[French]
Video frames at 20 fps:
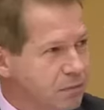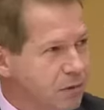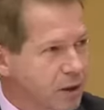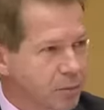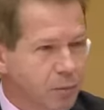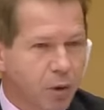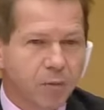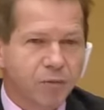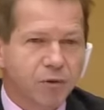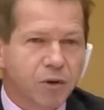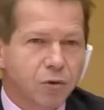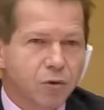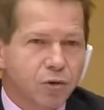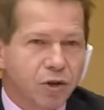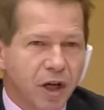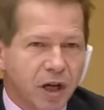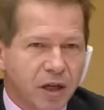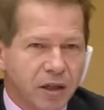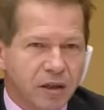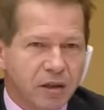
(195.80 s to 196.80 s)
Être propre, c'est
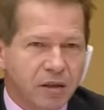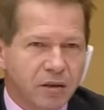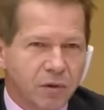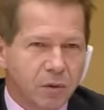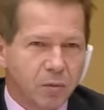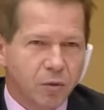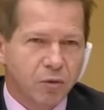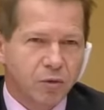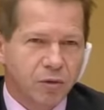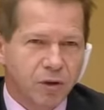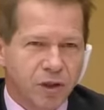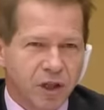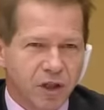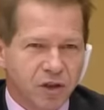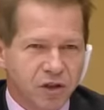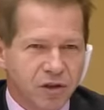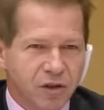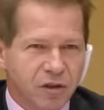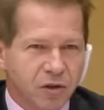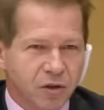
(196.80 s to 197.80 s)
toucher à rien. Avoir beaucoup
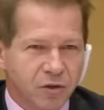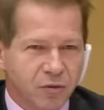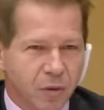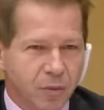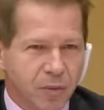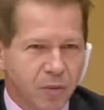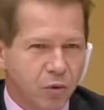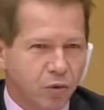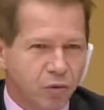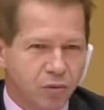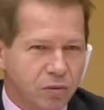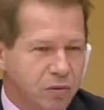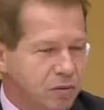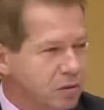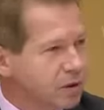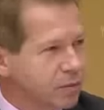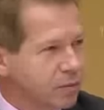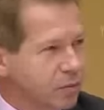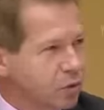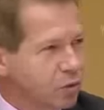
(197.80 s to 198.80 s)
d'énergie, c'est transformer beaucoup.
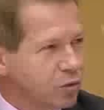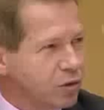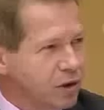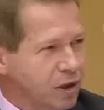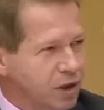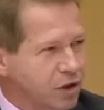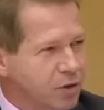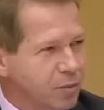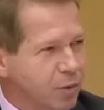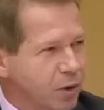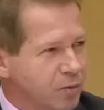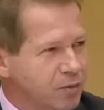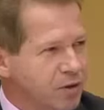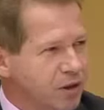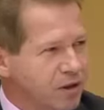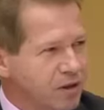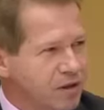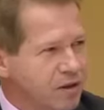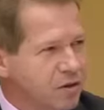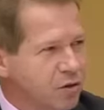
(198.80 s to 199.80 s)
Donc beaucoup d'énergie propre,
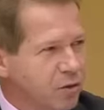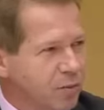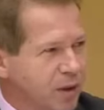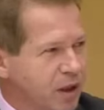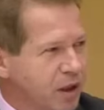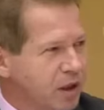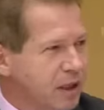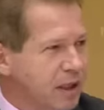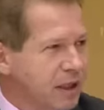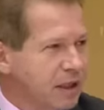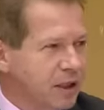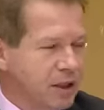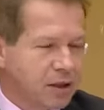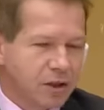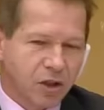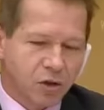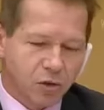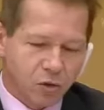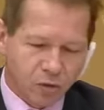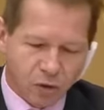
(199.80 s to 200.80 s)
ça n'existe pas. Et
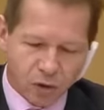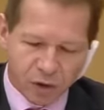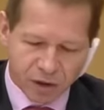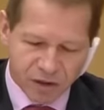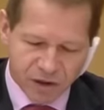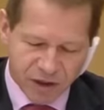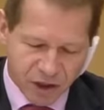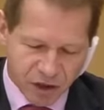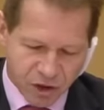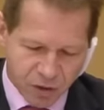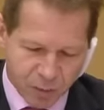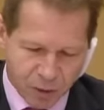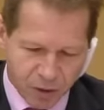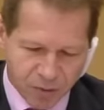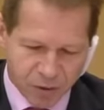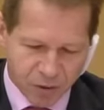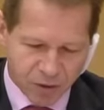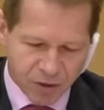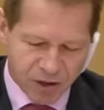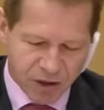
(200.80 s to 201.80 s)
très souvent, les énergies
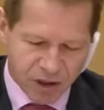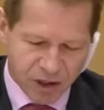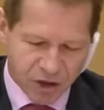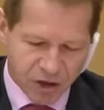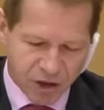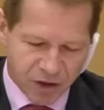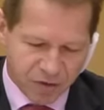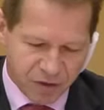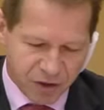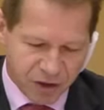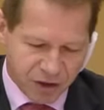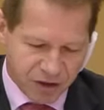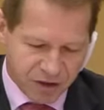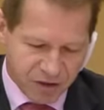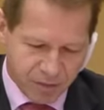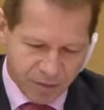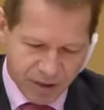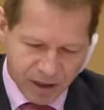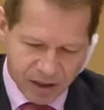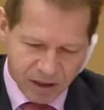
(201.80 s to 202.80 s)
propres sont les énergies
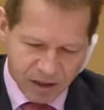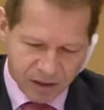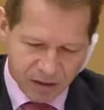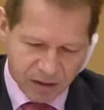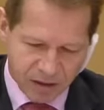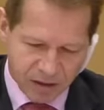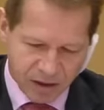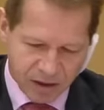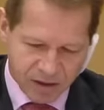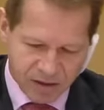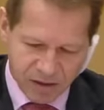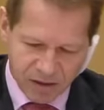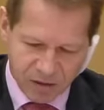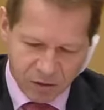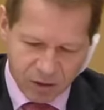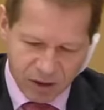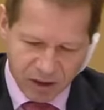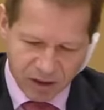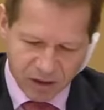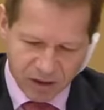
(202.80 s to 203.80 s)
infinitésimales. Dès qu'elles cessent
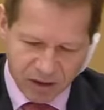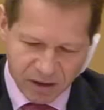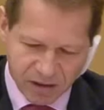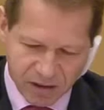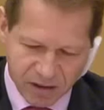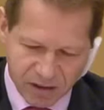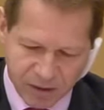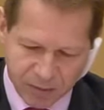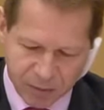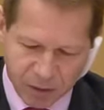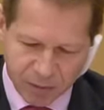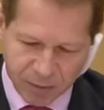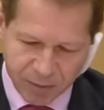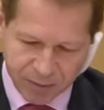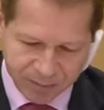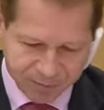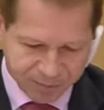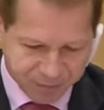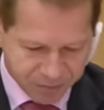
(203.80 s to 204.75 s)
de l'être, elles cessent d'être propres.